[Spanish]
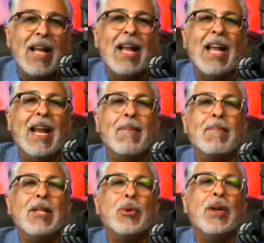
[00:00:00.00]
en el
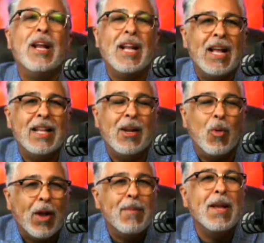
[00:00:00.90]
ámbito energético,
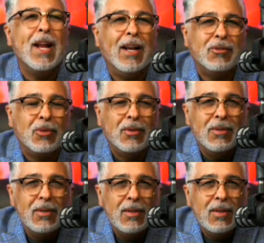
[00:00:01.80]
que él viene a eso.
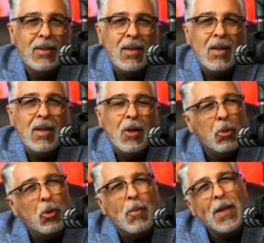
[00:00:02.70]

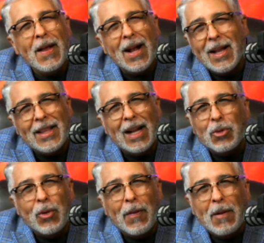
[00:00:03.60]
No me diga que a esta
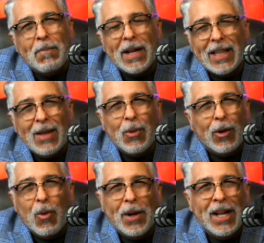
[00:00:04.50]
altura del partido el
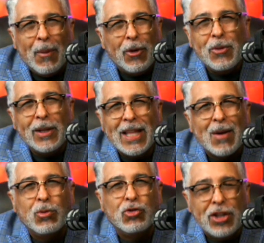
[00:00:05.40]
gobernador no está
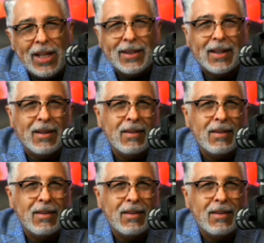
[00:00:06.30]
consciente